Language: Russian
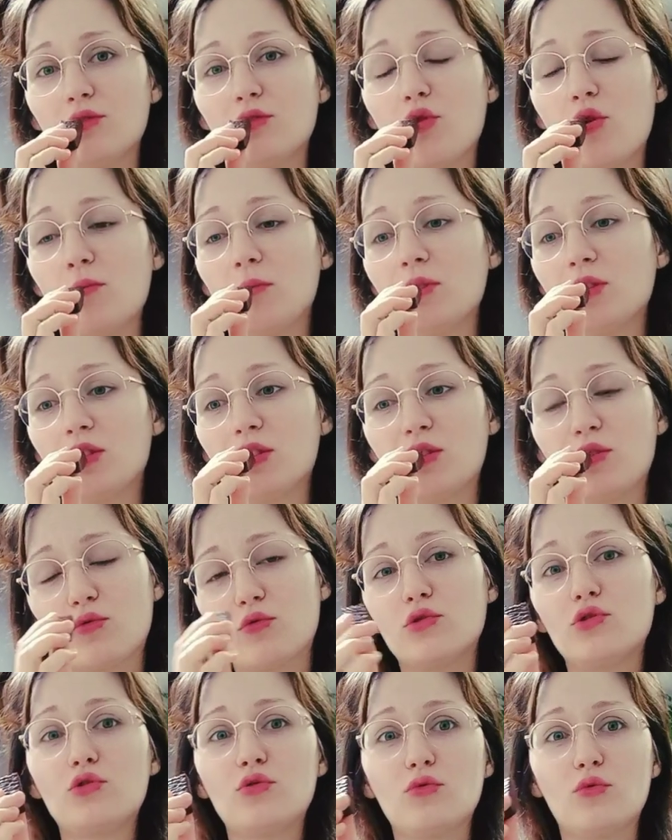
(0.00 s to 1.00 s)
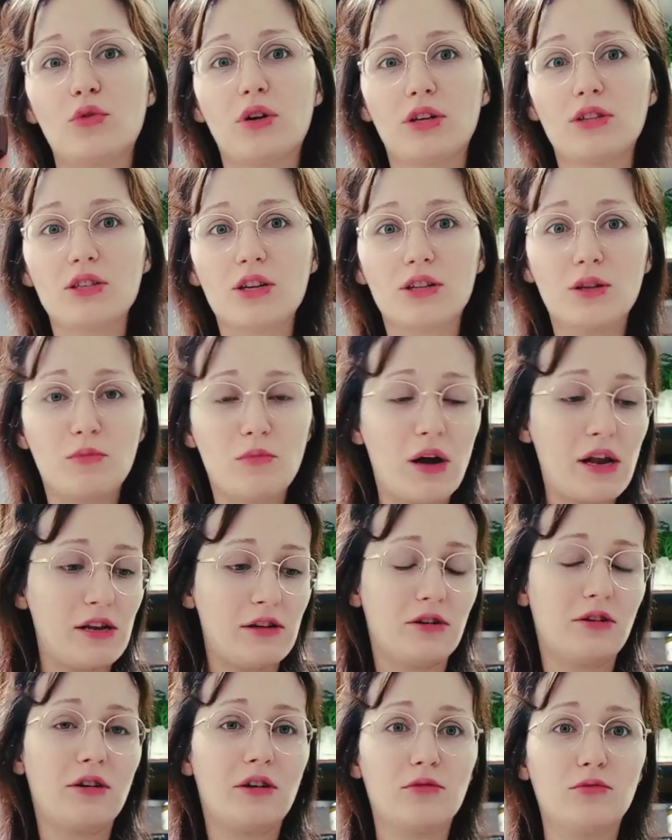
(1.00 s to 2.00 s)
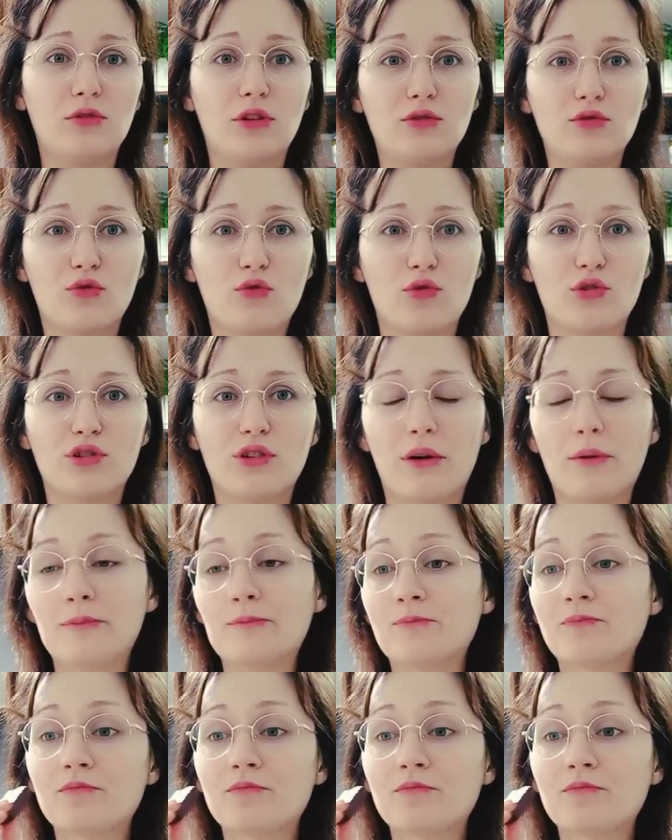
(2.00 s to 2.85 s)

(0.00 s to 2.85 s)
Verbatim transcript: ломится такой стук. Хотя она маленькая у нас кошка.